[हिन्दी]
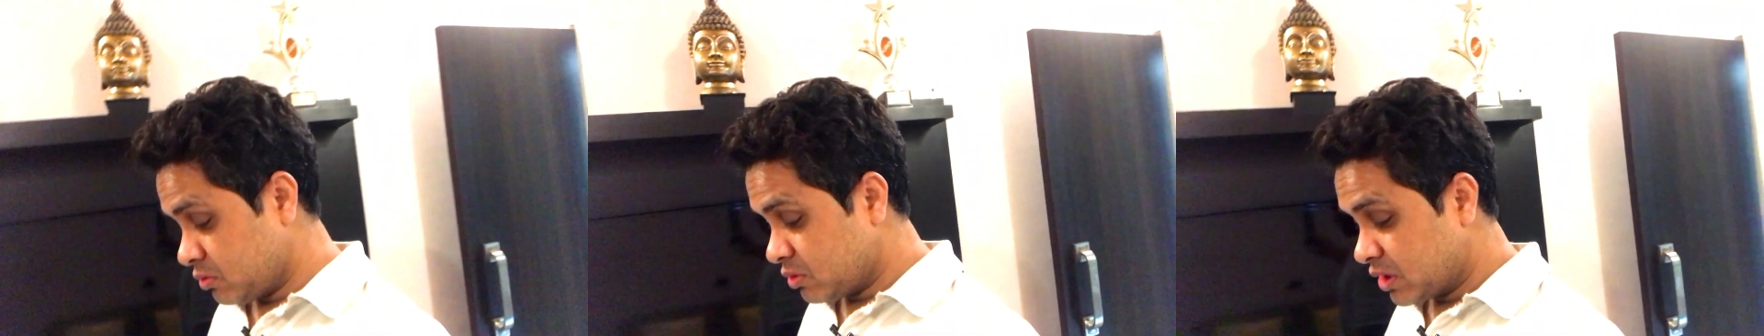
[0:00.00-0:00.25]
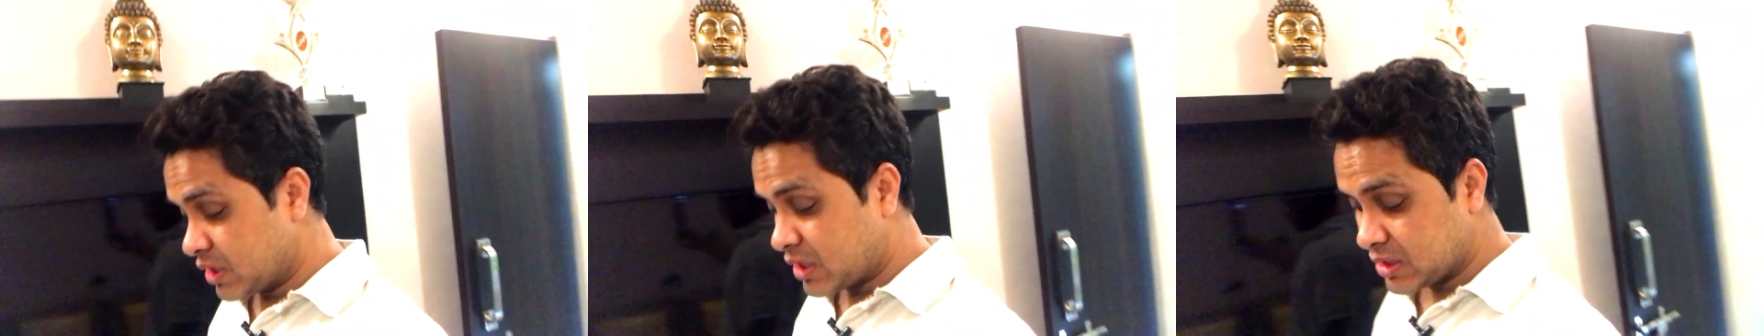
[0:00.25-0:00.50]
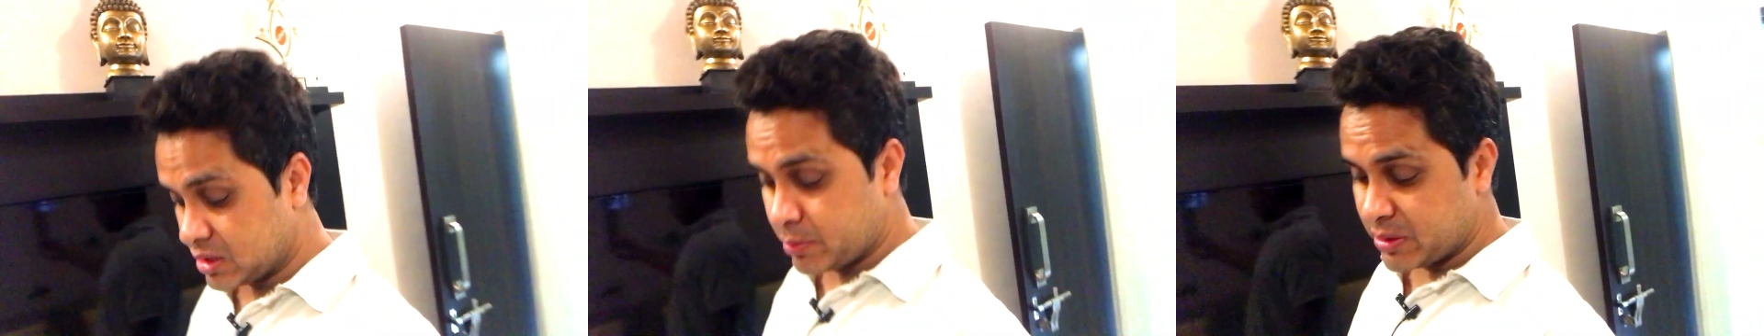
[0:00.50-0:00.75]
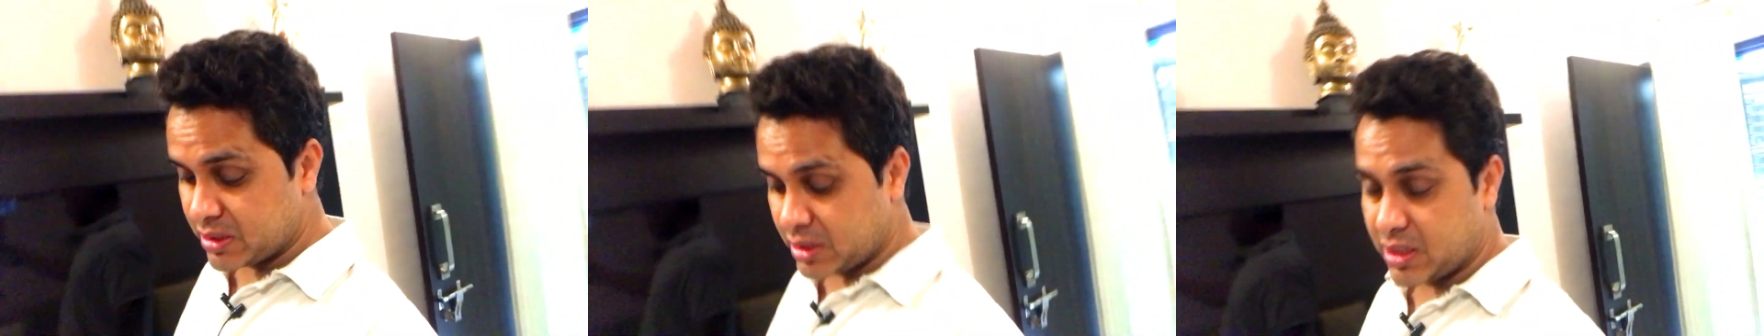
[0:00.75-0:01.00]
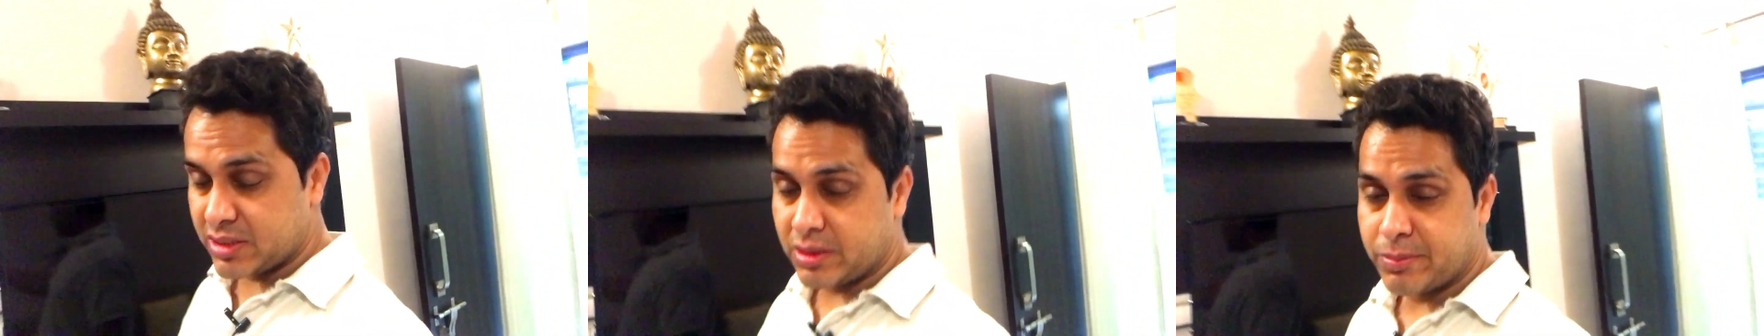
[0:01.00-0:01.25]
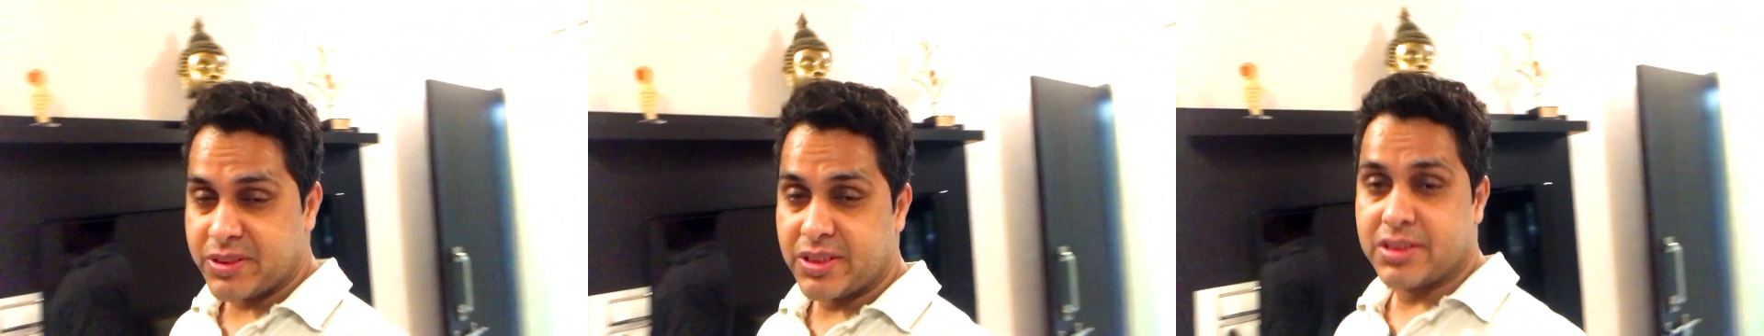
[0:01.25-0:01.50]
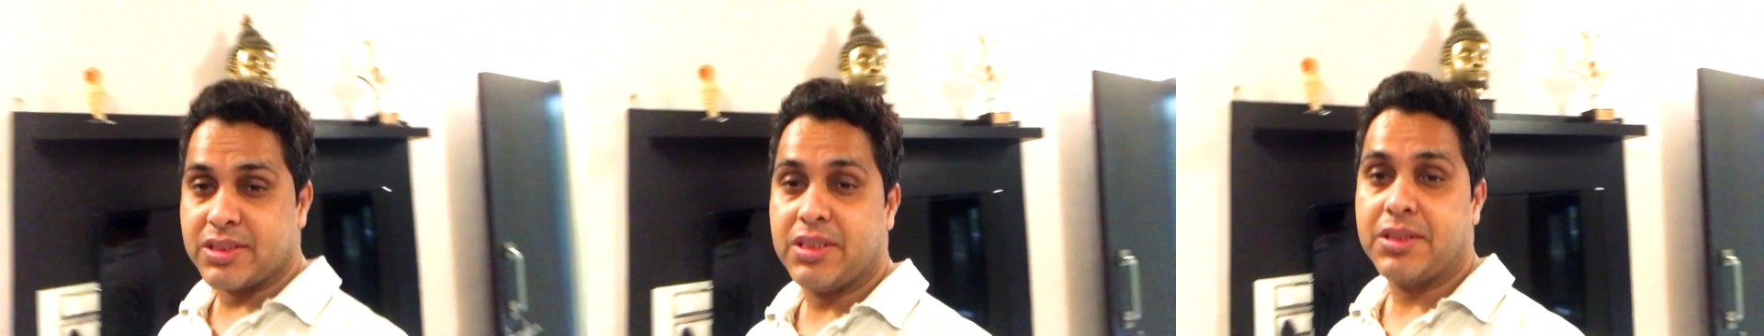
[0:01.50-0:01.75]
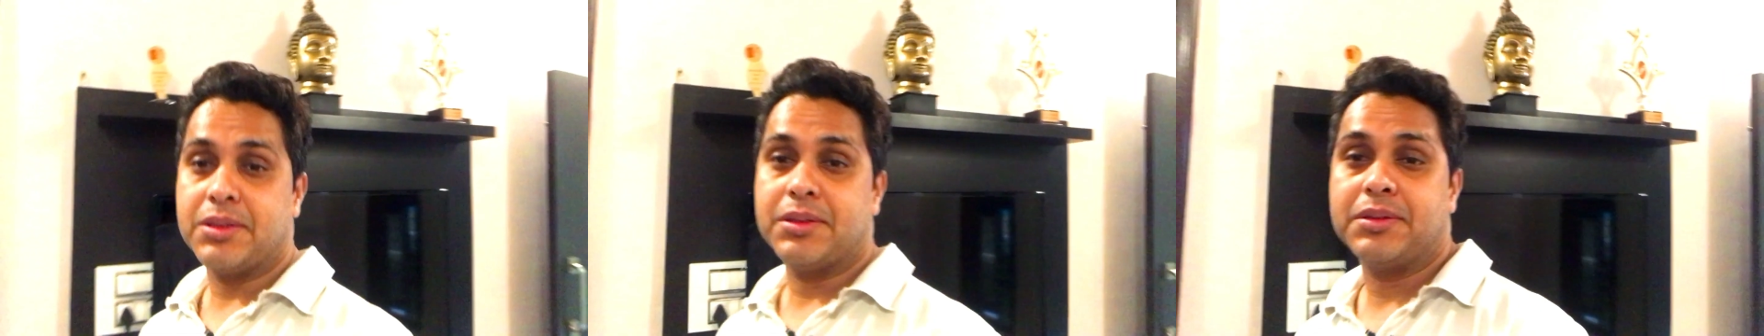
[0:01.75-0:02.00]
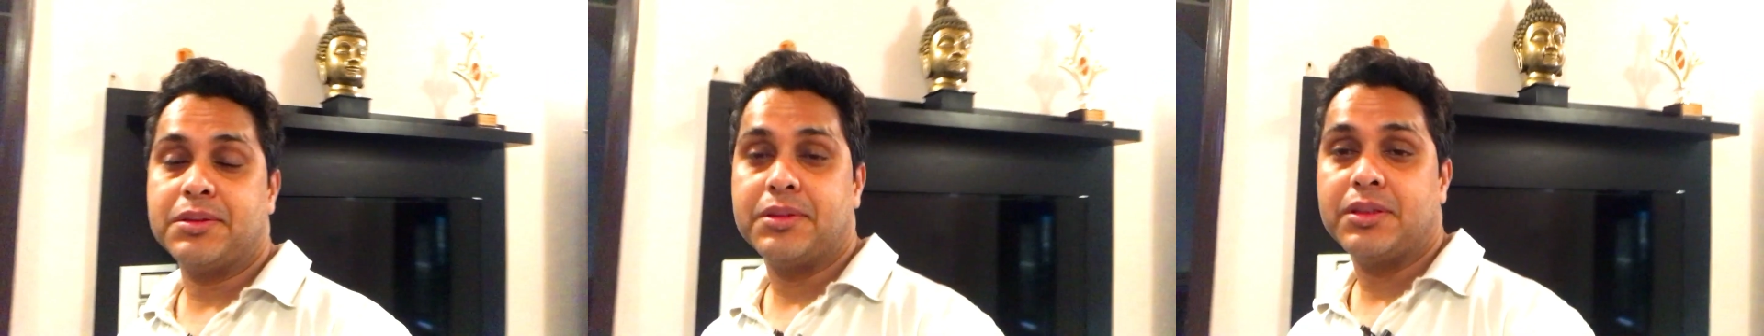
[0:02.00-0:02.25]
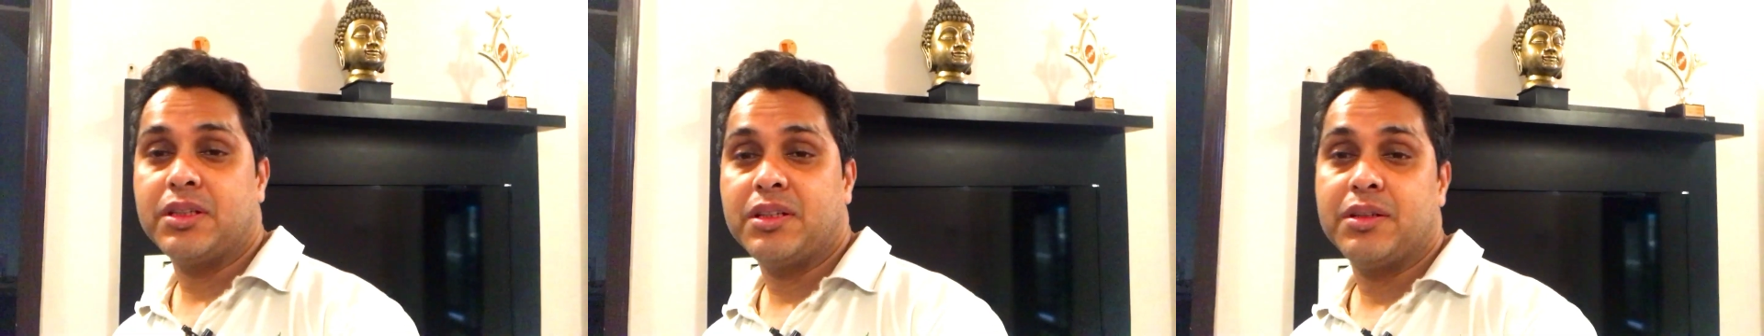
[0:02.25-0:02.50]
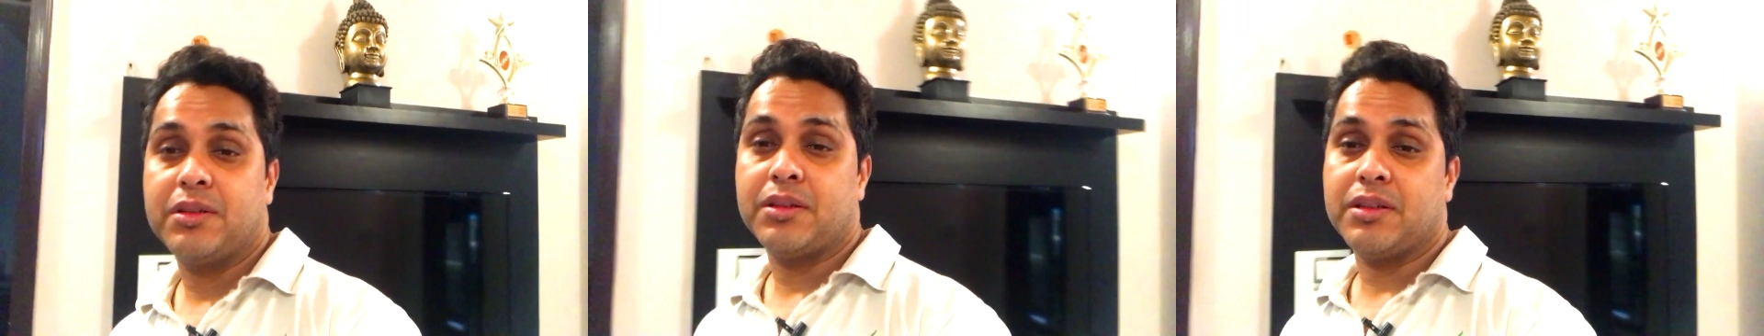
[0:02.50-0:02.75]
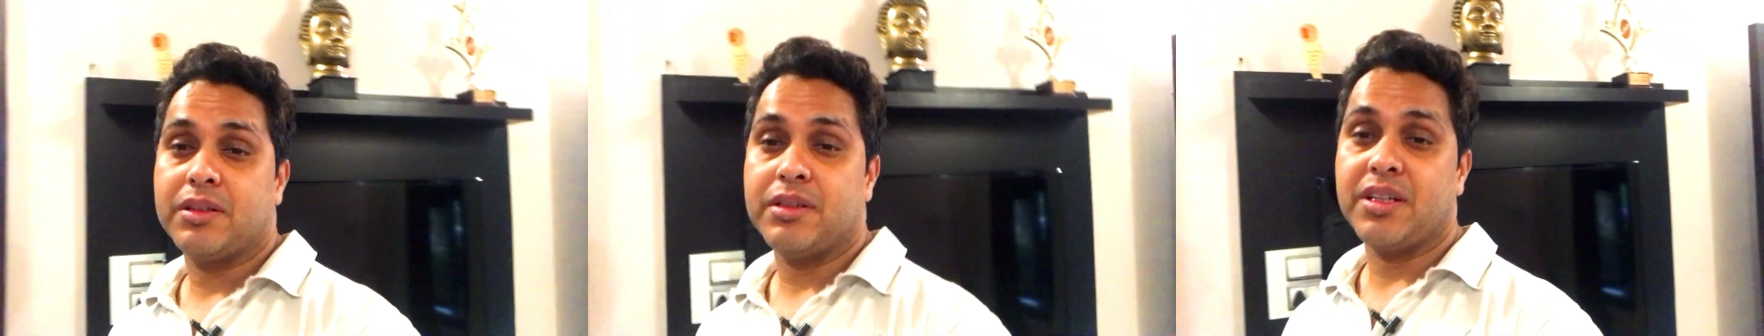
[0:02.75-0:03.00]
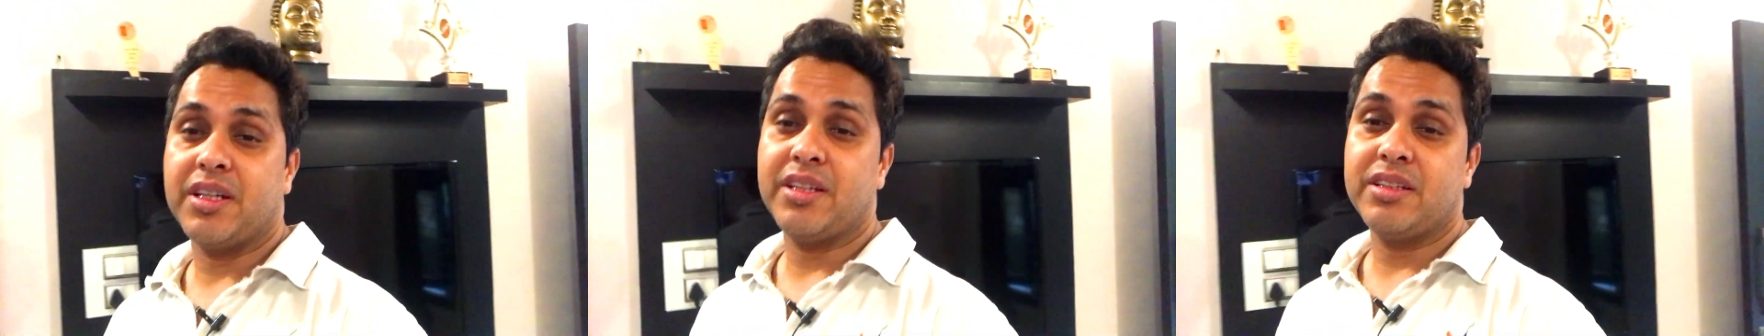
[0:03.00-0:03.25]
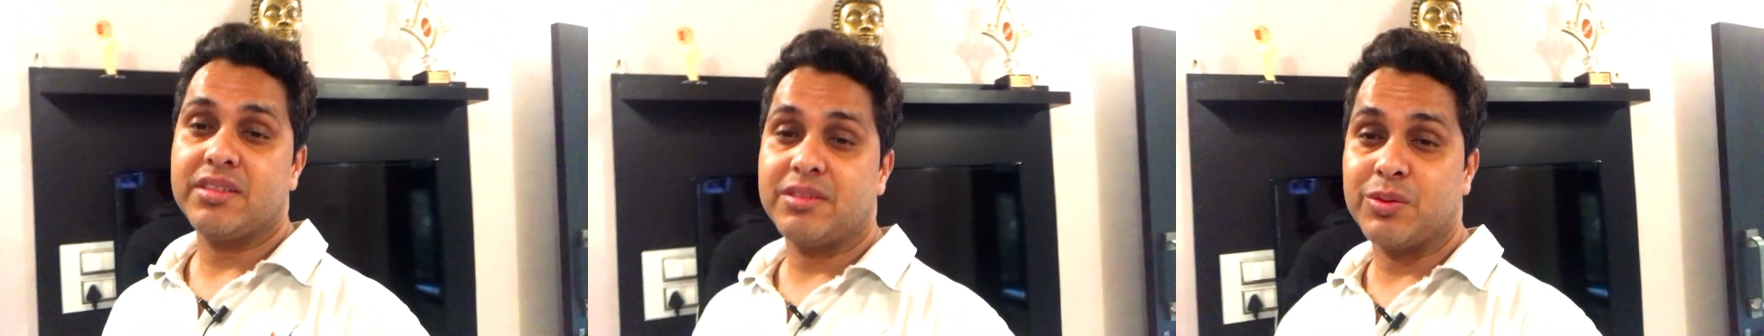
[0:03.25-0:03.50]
उनके कचर पचर कचर पचर से नींद